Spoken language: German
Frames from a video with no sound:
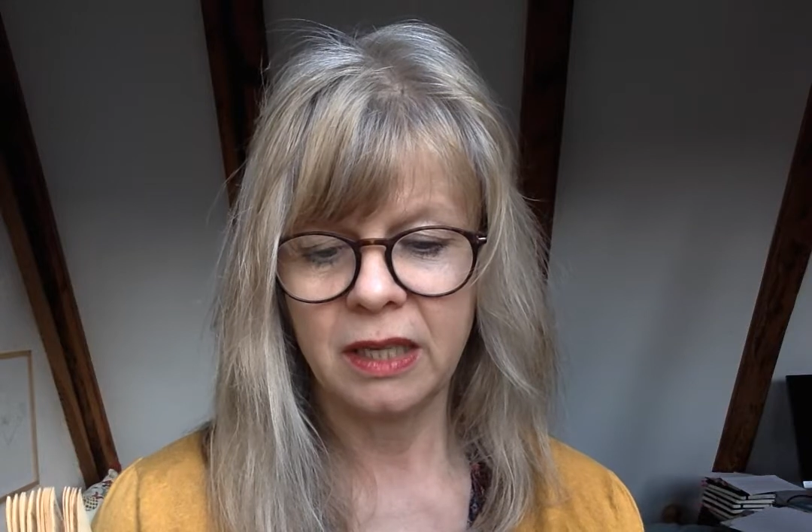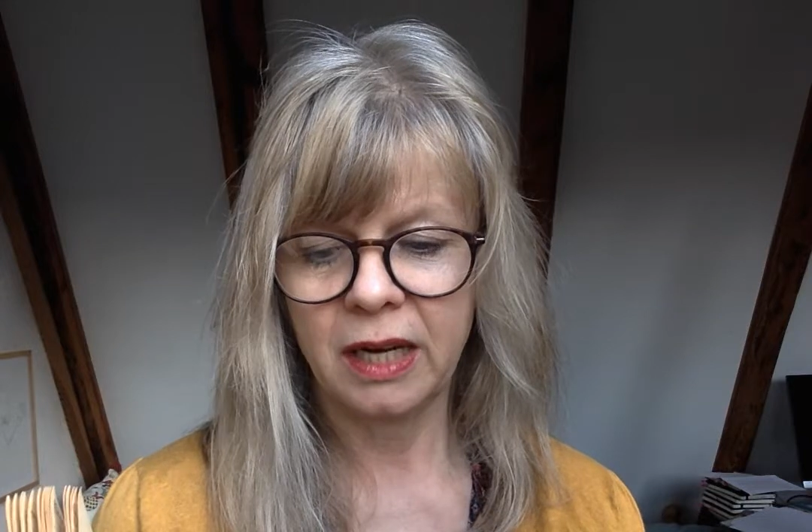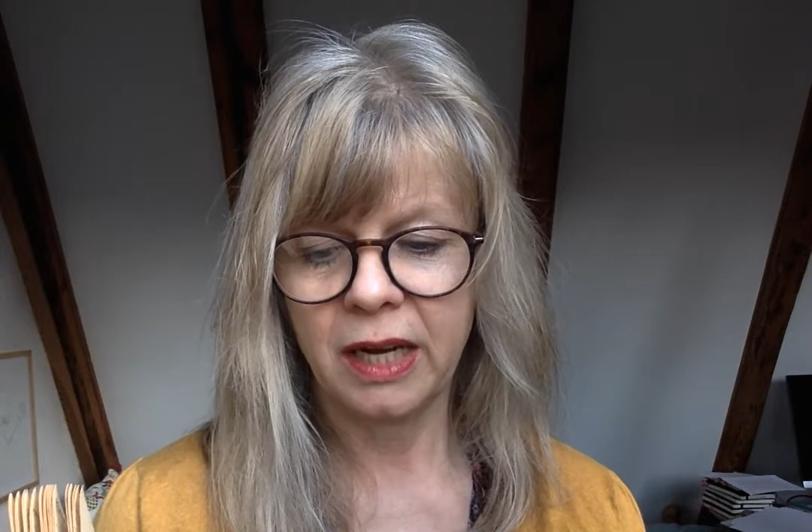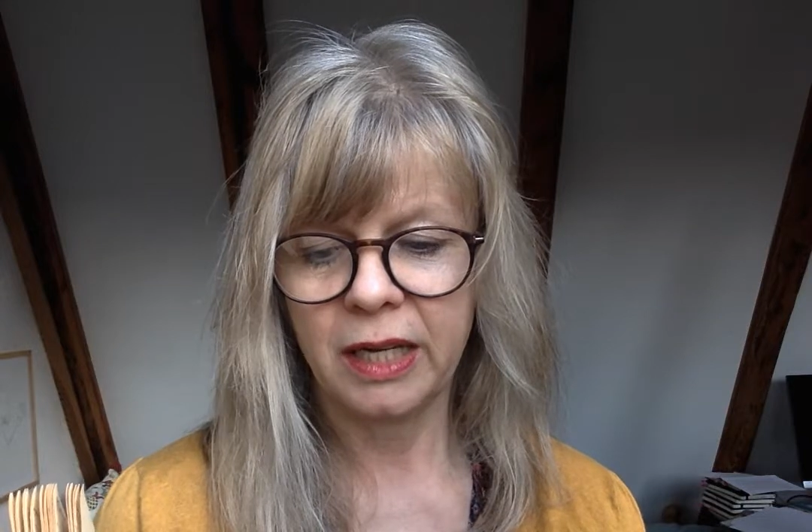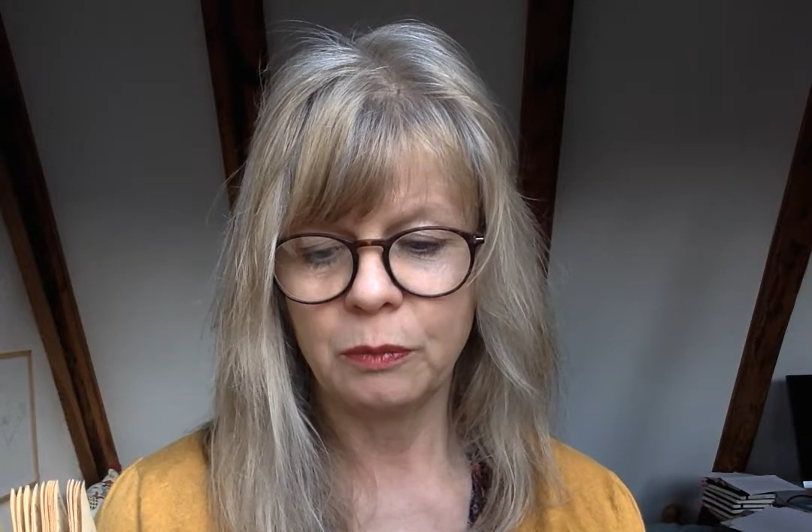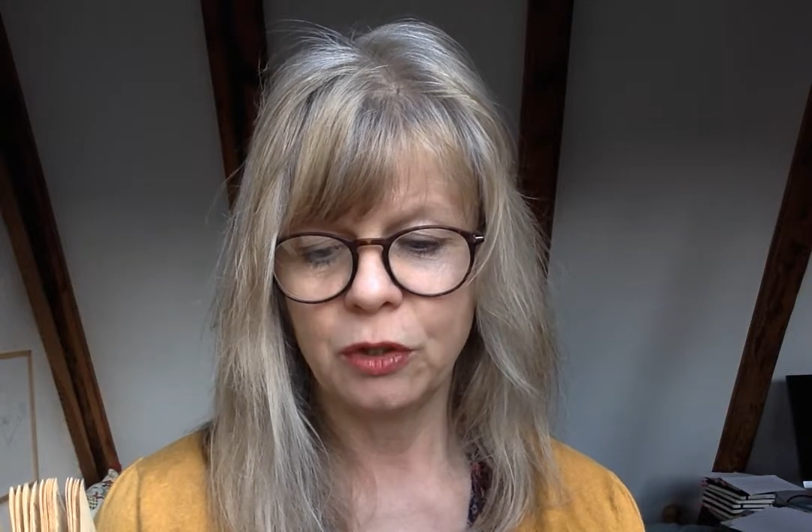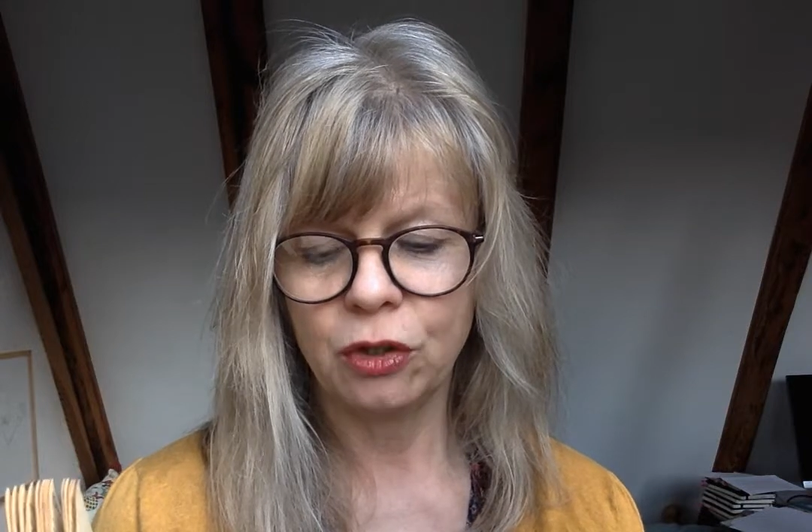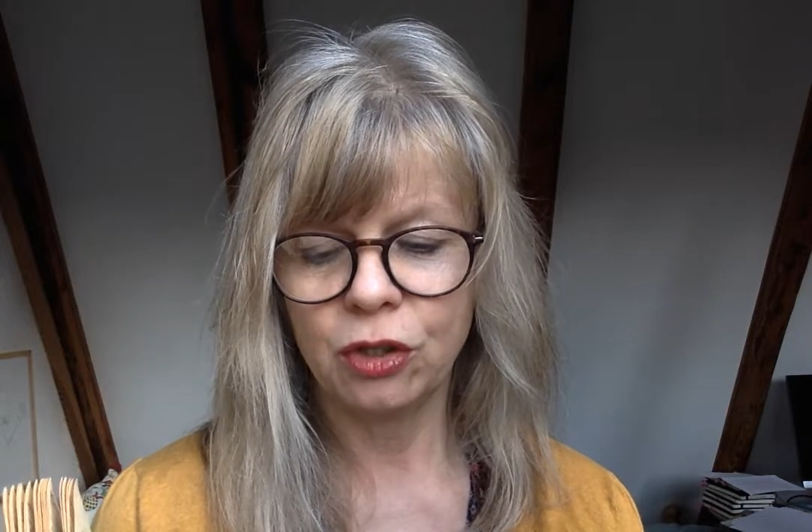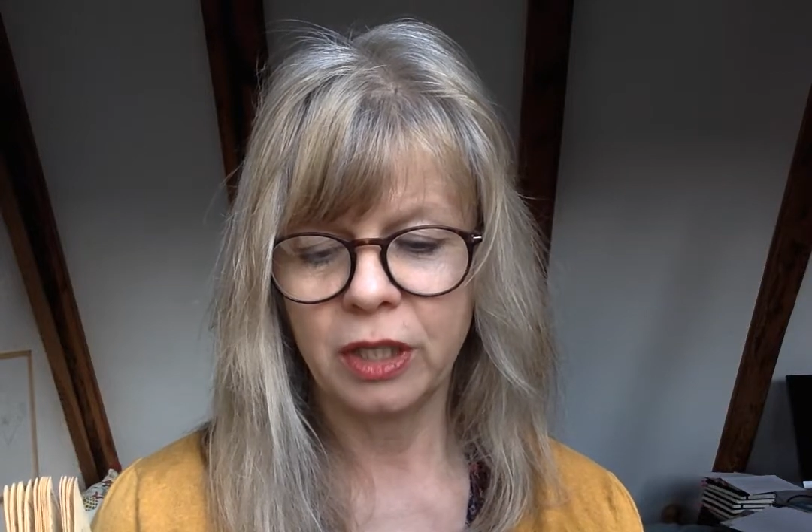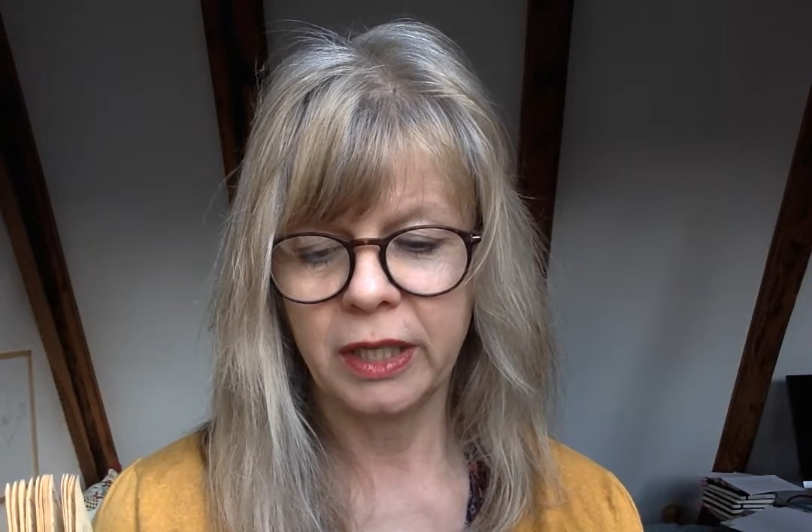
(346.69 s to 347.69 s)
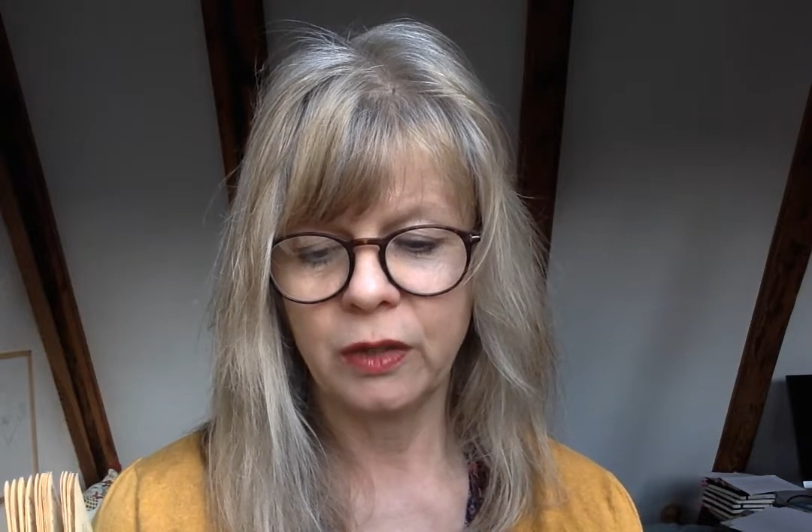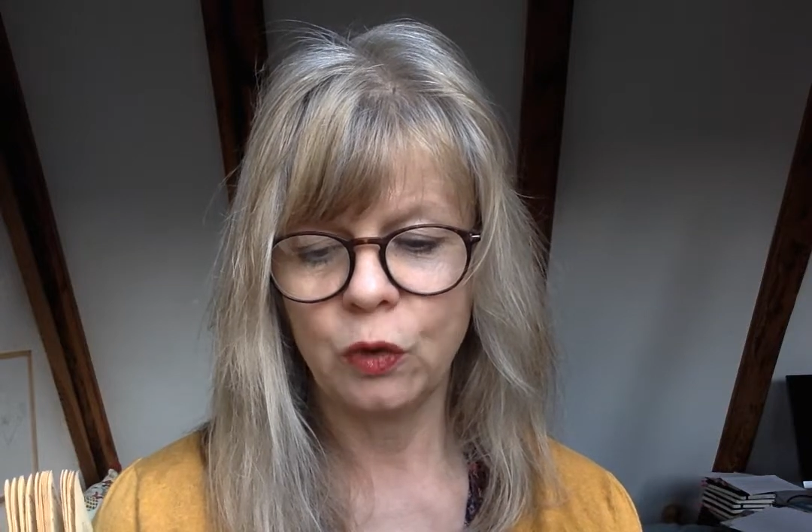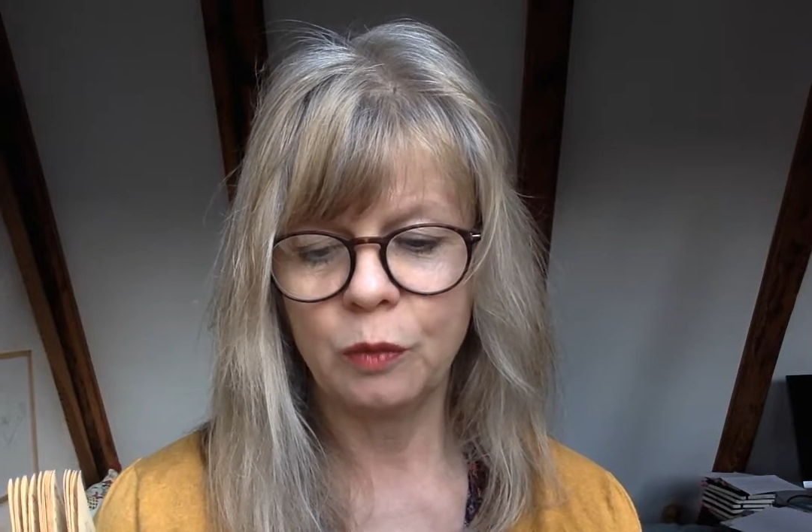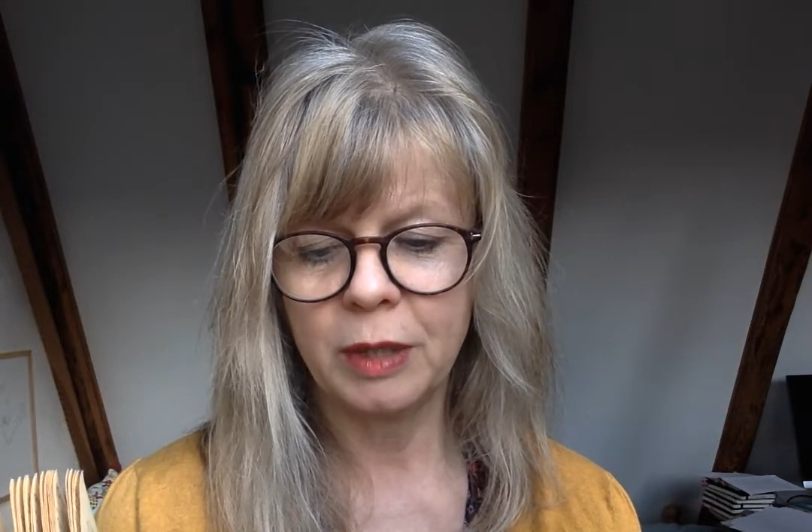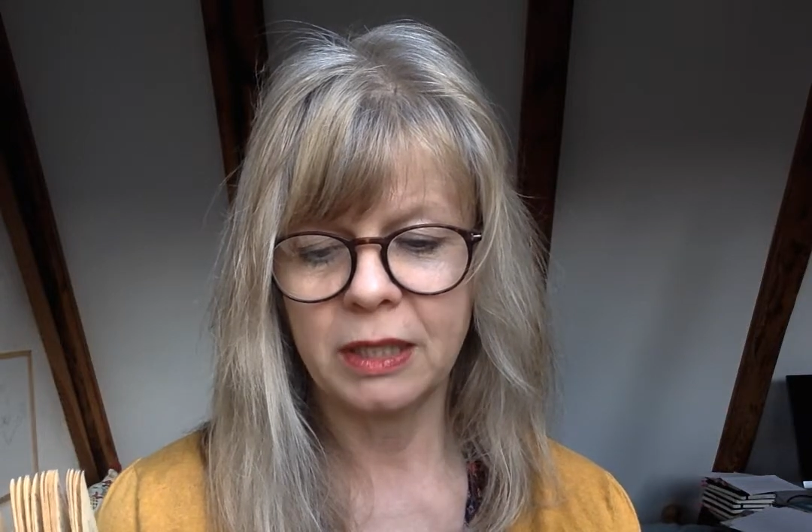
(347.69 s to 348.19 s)
an einem Tisch
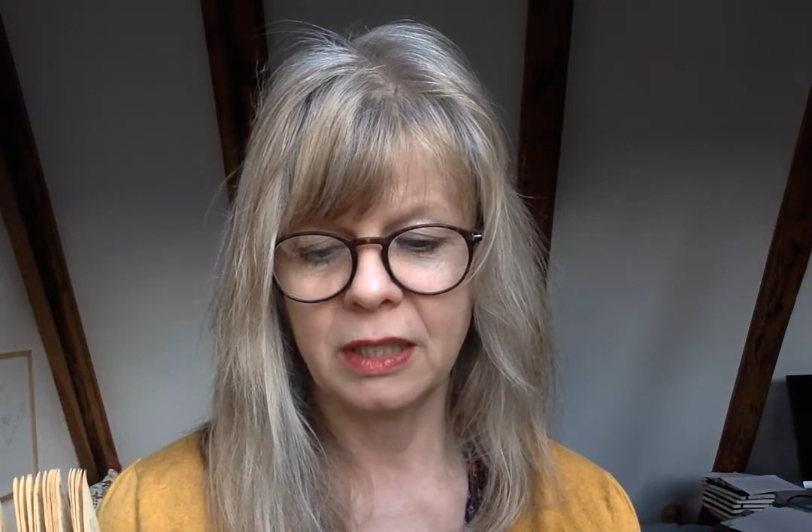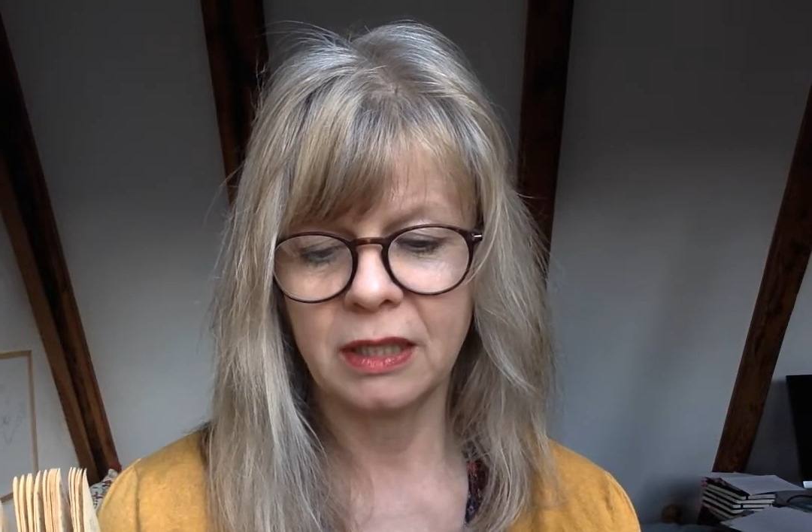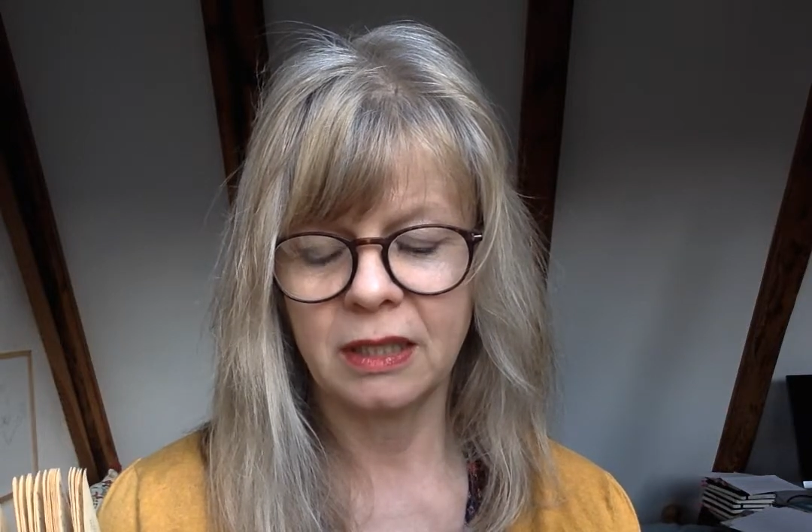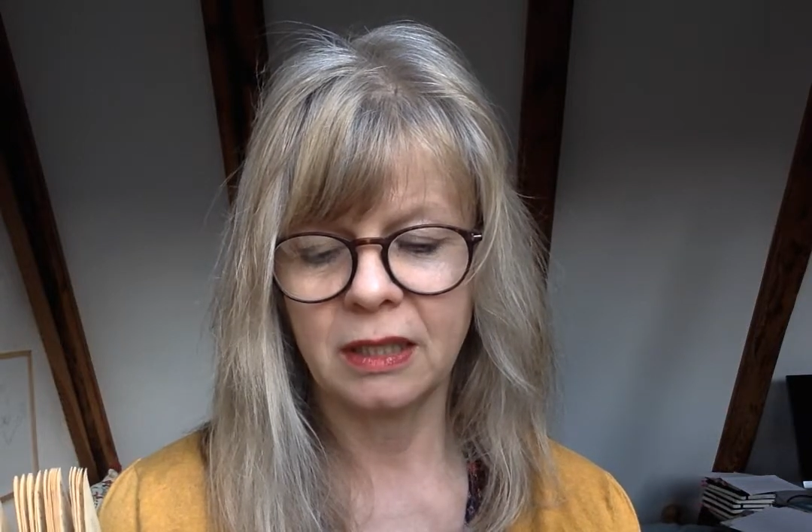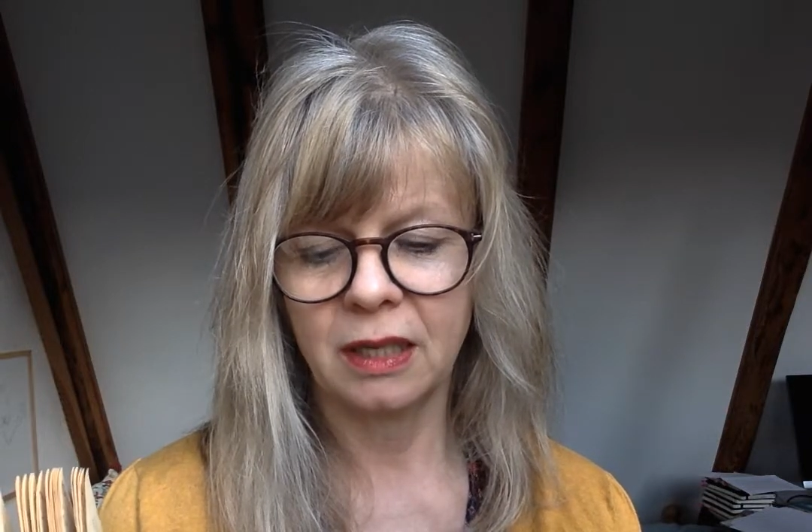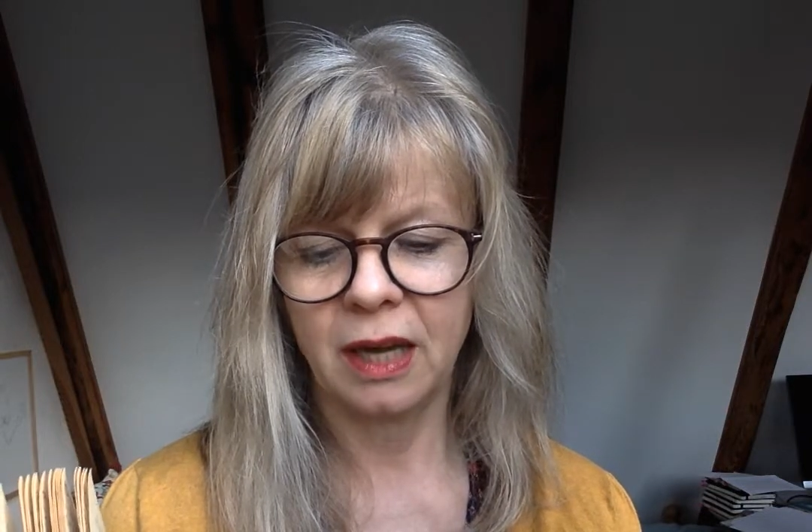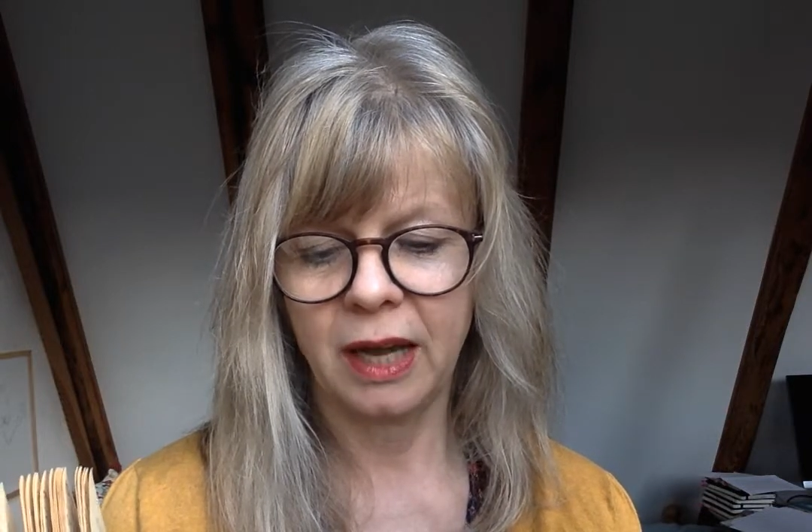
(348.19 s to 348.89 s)
gegenüber sitze,